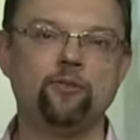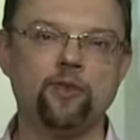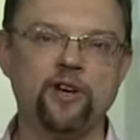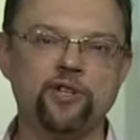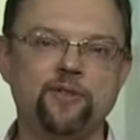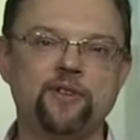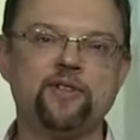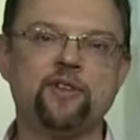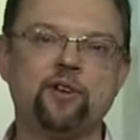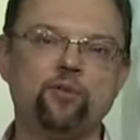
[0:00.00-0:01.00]

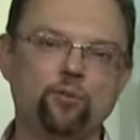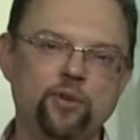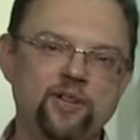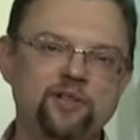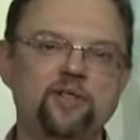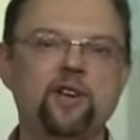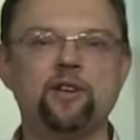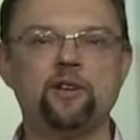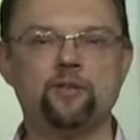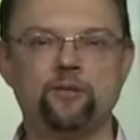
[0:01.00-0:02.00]
Выращивается как у нас, так
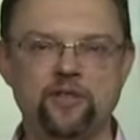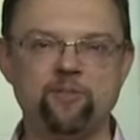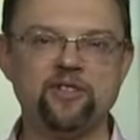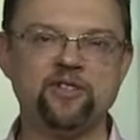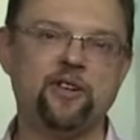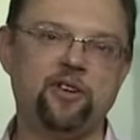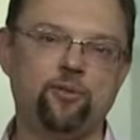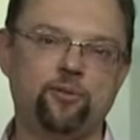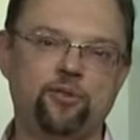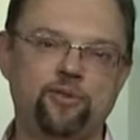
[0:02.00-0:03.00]
и в сибирских регионах.